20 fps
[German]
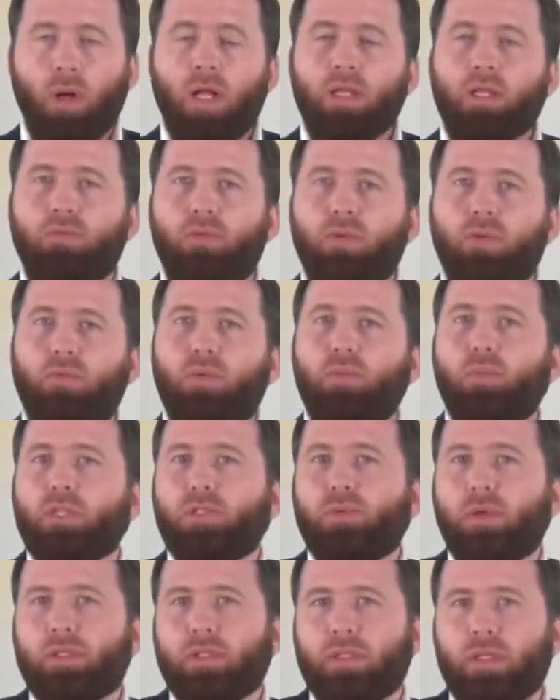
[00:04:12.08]
Im Alter von
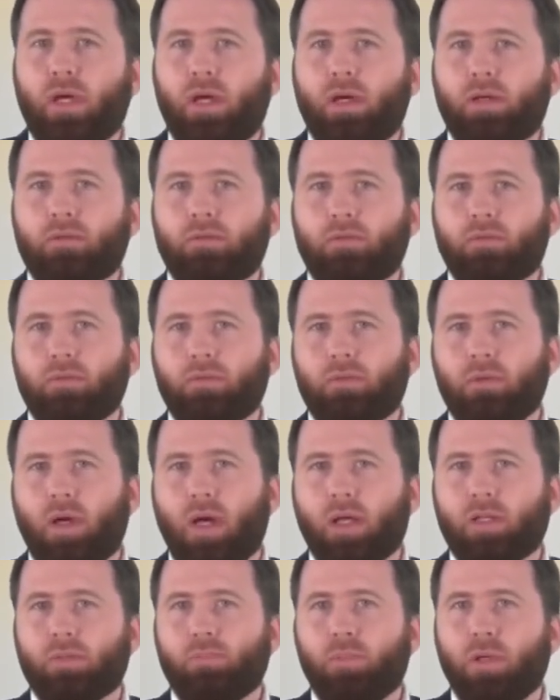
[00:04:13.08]
25 Jahren
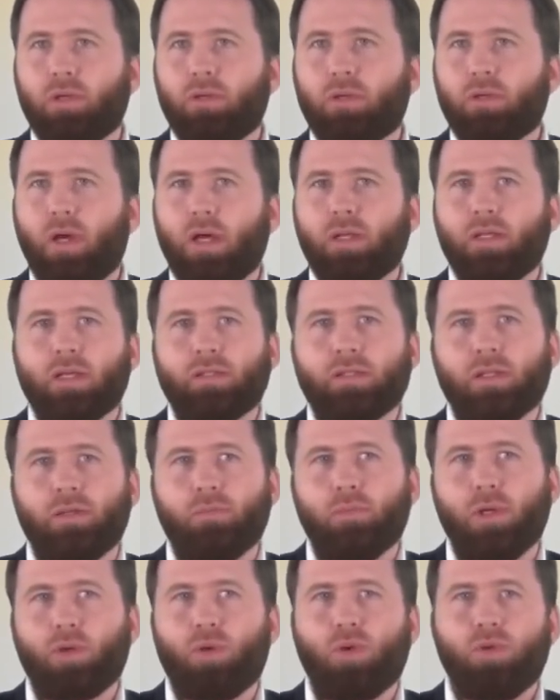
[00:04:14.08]
hat, hat er
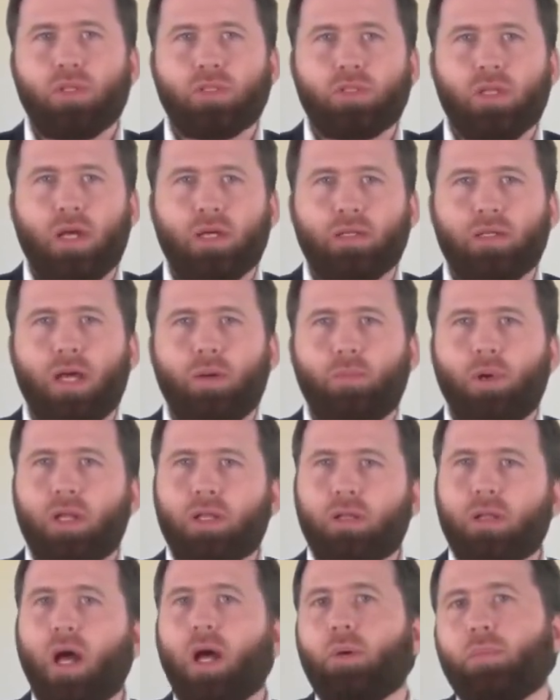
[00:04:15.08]
seinen, man könnte sagen,
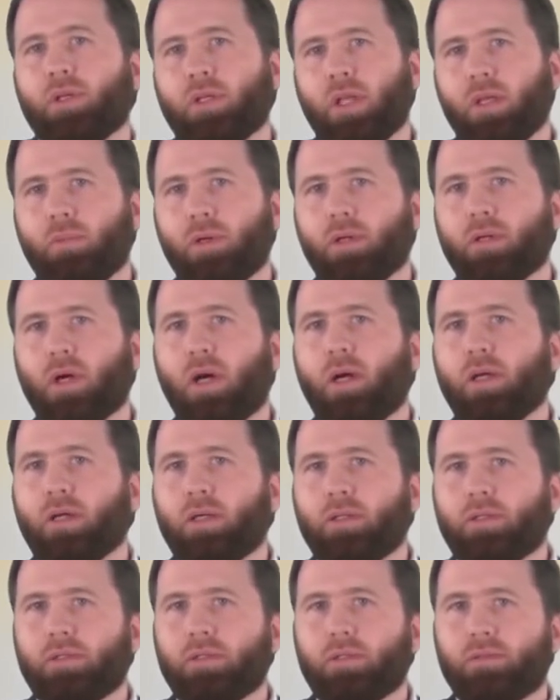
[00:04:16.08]
damaligen Arbeitgeber
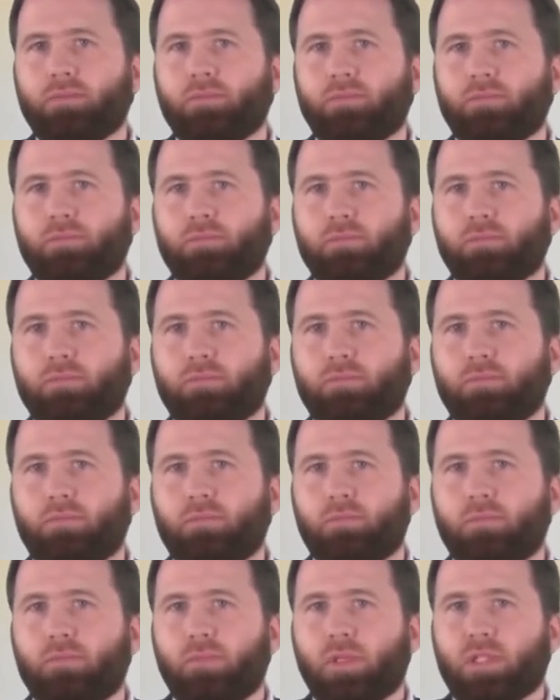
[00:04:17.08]
geheiratet.
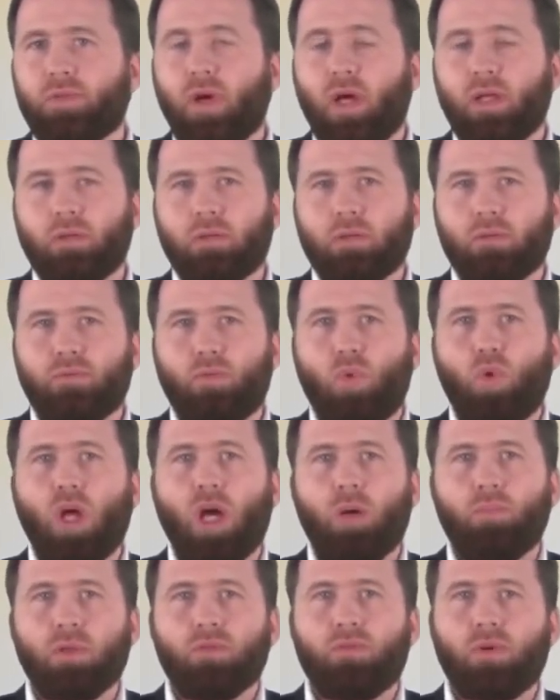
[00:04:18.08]
Es war eine
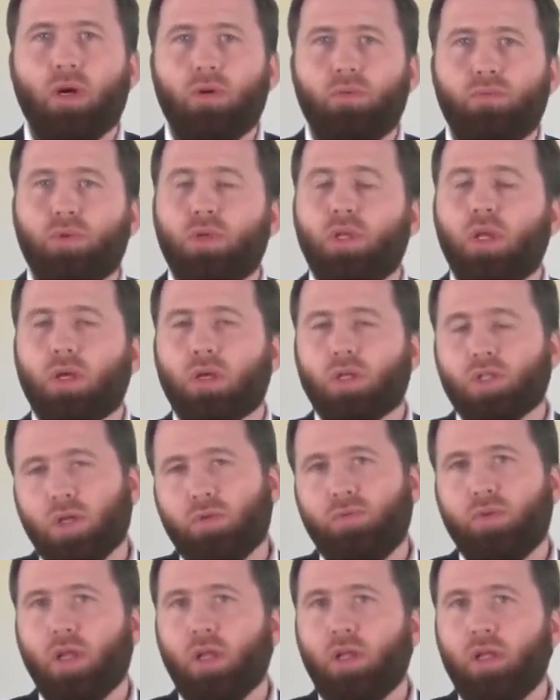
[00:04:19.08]
wohlhabende Frau, für die er
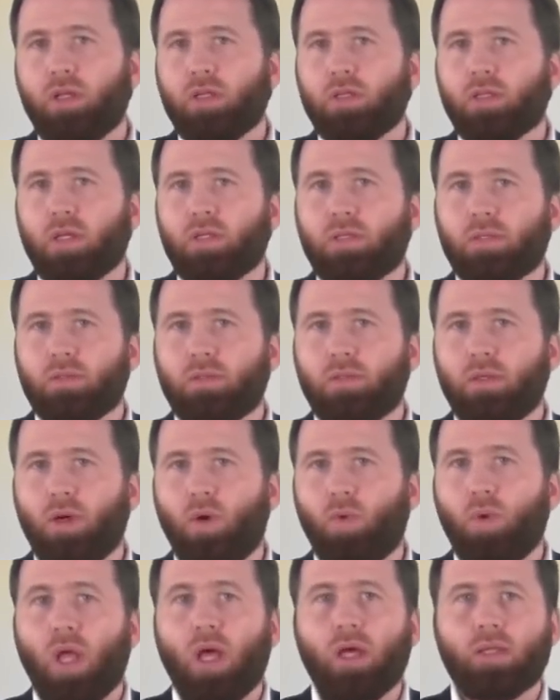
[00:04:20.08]
Geschäfte erledigt hat,
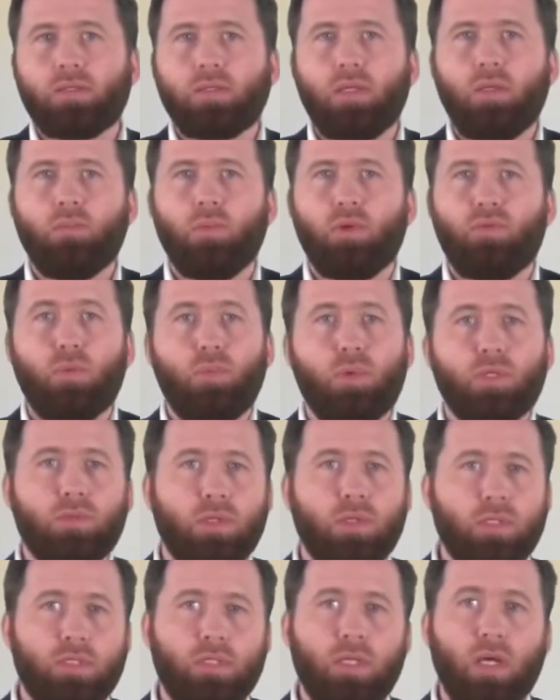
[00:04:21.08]
und er hat sie mit
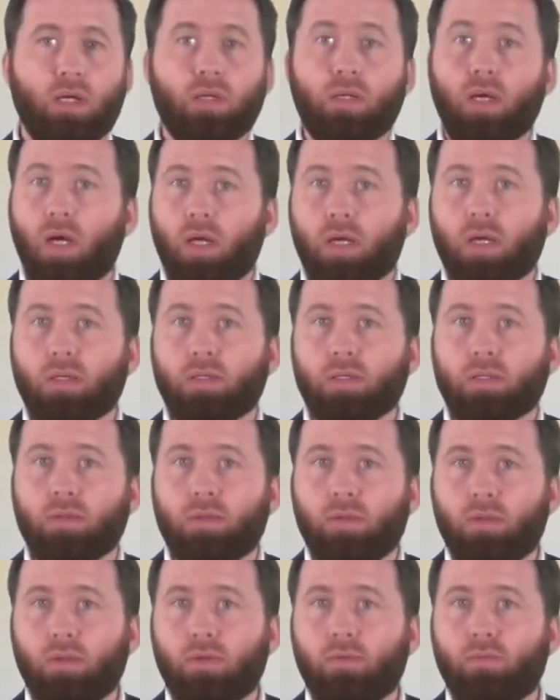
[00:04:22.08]
25 Jahren
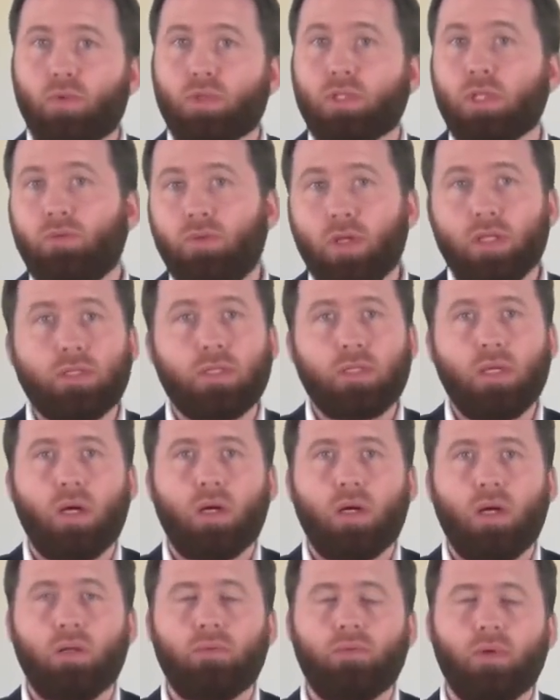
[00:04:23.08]
geheiratet, wo sie 40
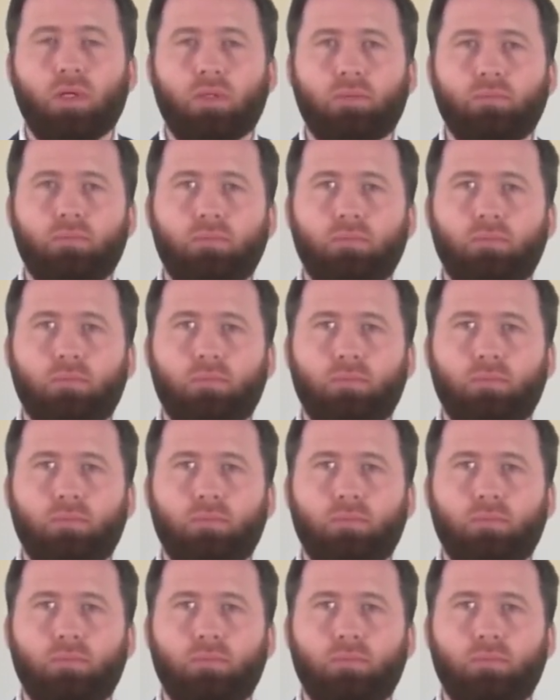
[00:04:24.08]
Jahre alt war.